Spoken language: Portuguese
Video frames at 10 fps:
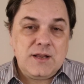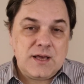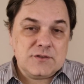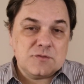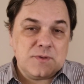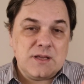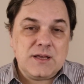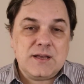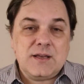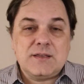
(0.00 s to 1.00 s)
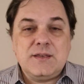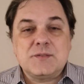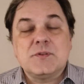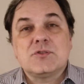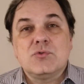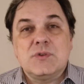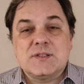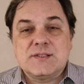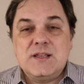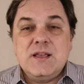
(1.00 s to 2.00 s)
criados para que as
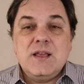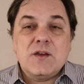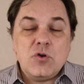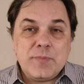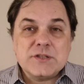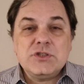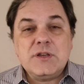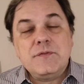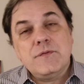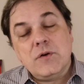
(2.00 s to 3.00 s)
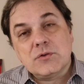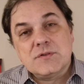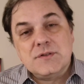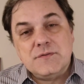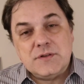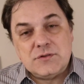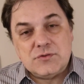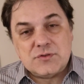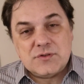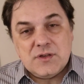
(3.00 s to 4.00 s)
pessoas compartilhem fotos e
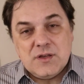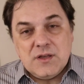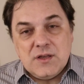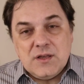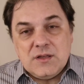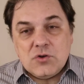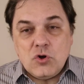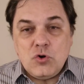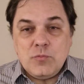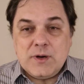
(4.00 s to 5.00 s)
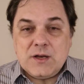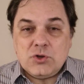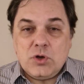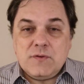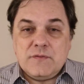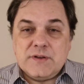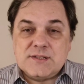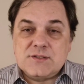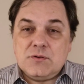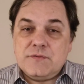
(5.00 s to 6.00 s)
vídeos. E com uma nova
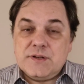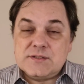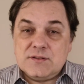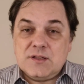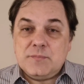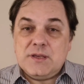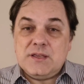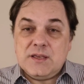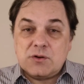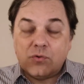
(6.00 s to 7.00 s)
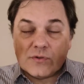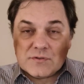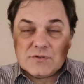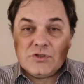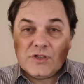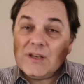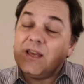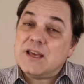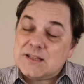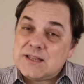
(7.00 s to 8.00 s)
versão oferecendo também recursos de
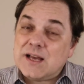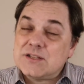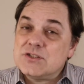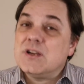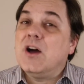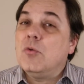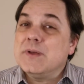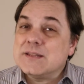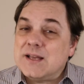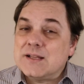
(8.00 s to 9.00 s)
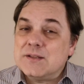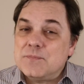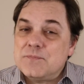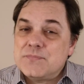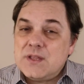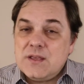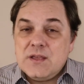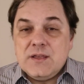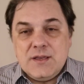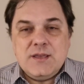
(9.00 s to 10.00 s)
realidade aumentada.
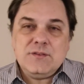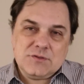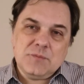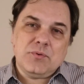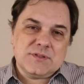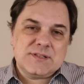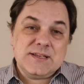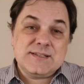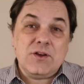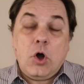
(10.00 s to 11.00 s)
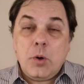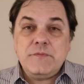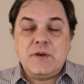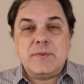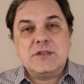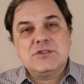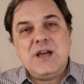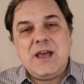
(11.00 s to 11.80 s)
E não se pode esquecer, obviamente, da